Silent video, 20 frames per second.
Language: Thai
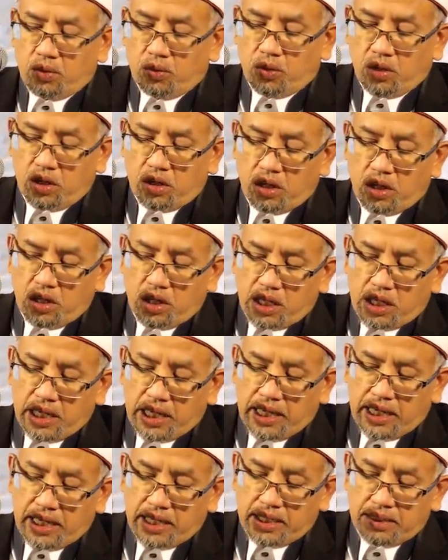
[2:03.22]
หัวข้อ
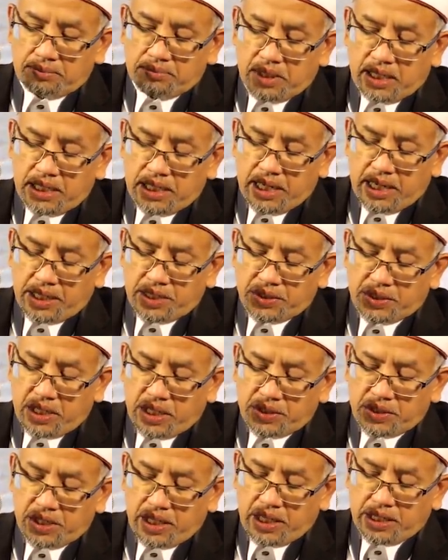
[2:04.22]
การบรรยายศา
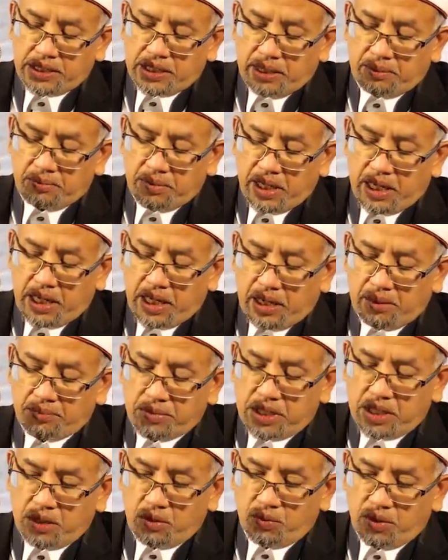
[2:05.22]
สนธรรมใน
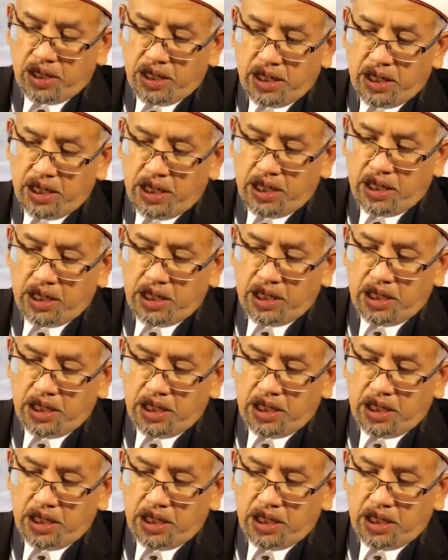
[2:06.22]
ค่ำคืนวันนี้